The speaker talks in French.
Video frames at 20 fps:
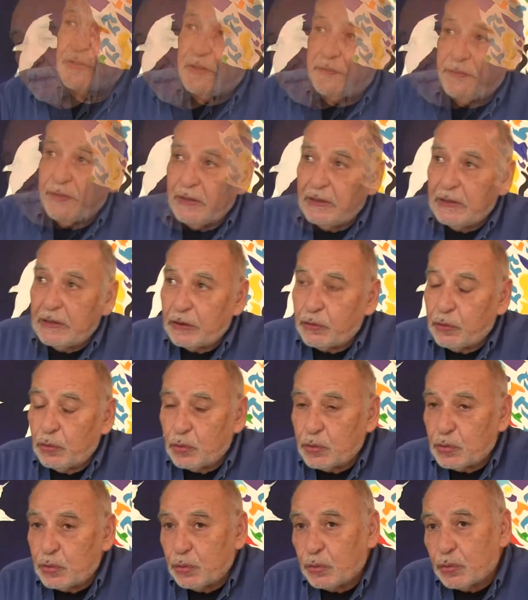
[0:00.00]
Vous savez, la
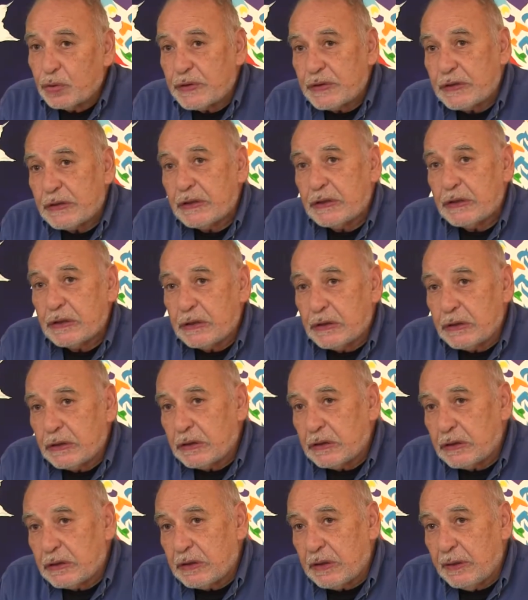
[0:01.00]
culture,
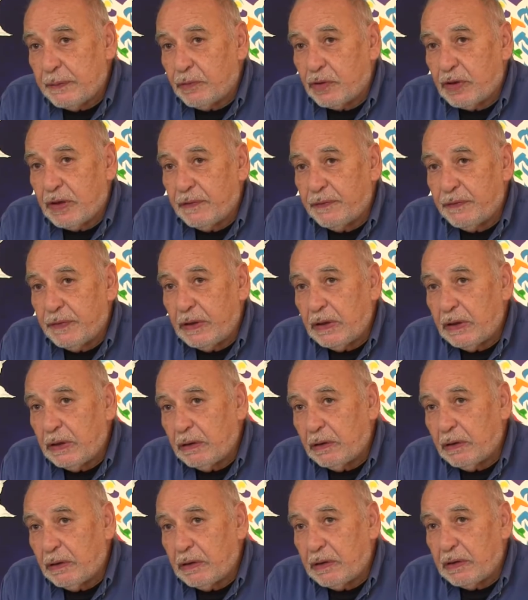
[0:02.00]
c'est, à mon
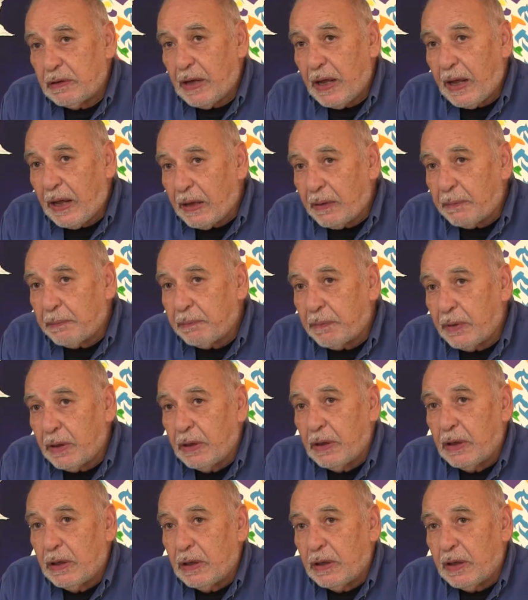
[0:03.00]
avis l'arme
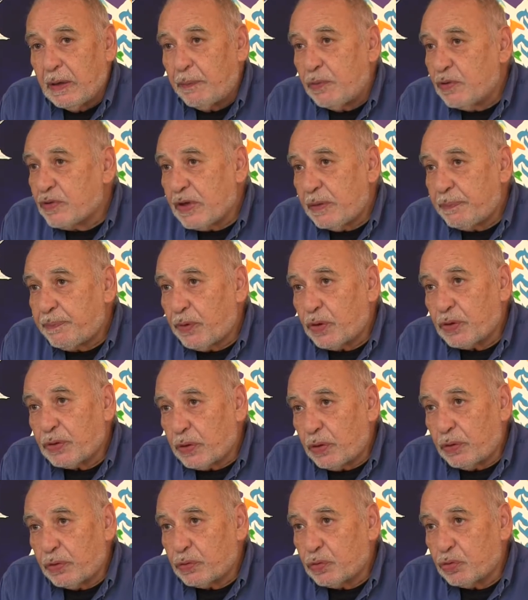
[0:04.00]
la plus
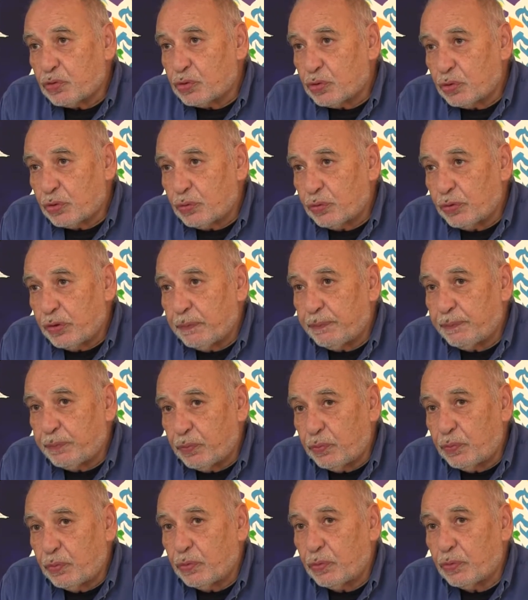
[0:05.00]
importante aujourd'hui
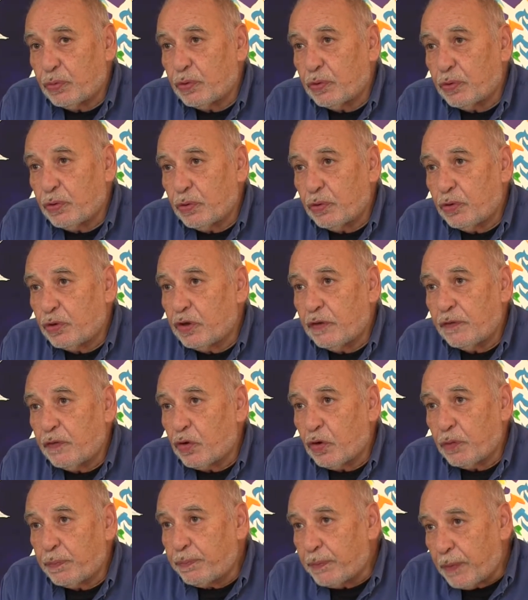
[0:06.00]
pour euh, le
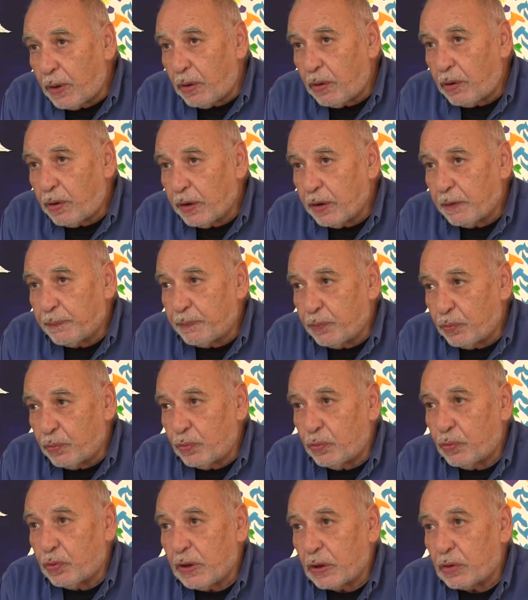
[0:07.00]
développement et
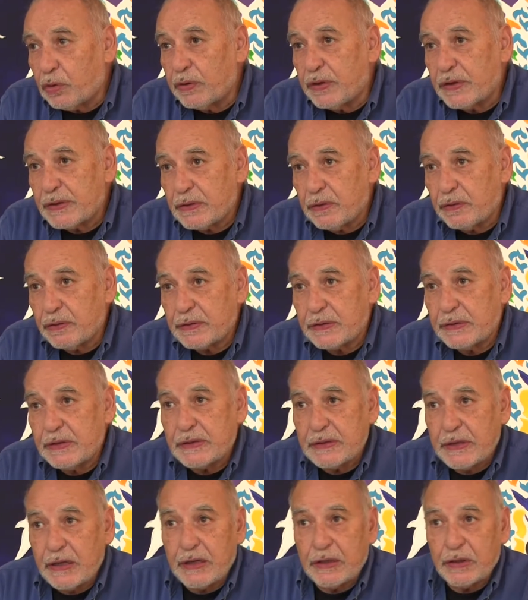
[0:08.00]
pour la connaissance
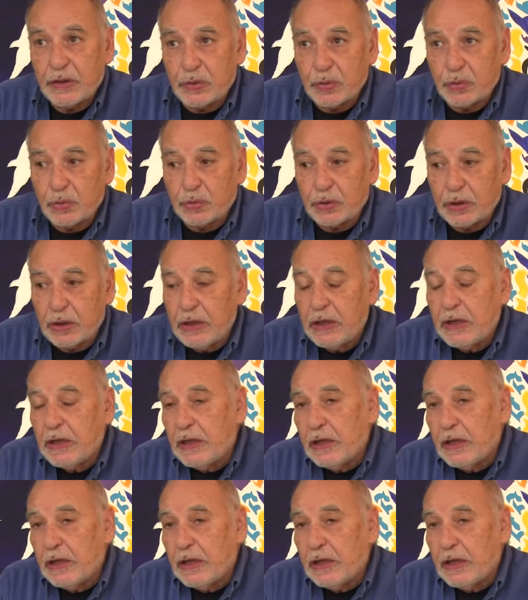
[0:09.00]
des uns et des autres.